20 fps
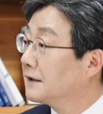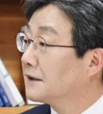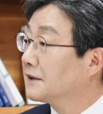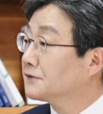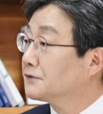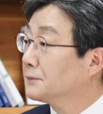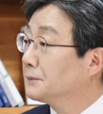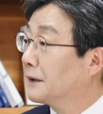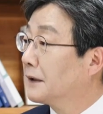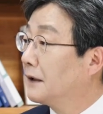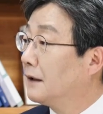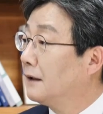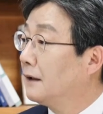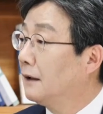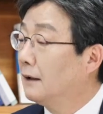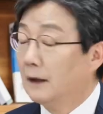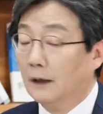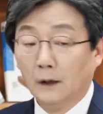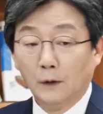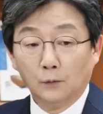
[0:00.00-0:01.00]
거 아니겠습니까?
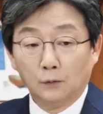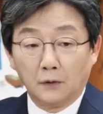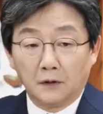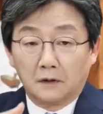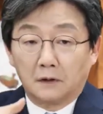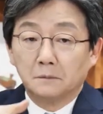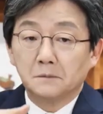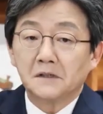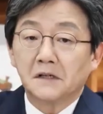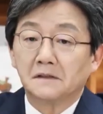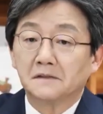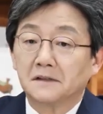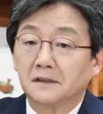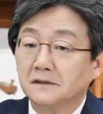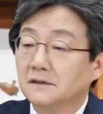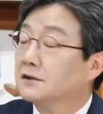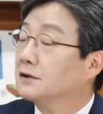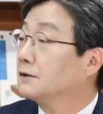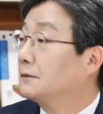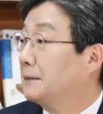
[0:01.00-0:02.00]
우리 검찰
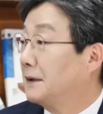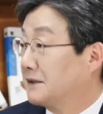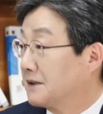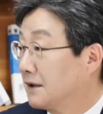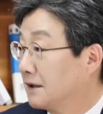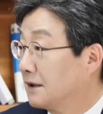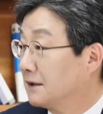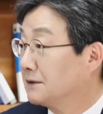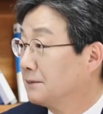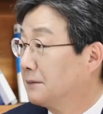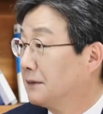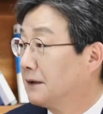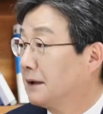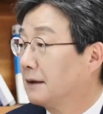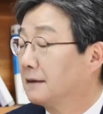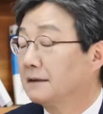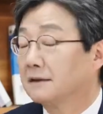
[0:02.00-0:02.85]
전체도 마찬가지입니다.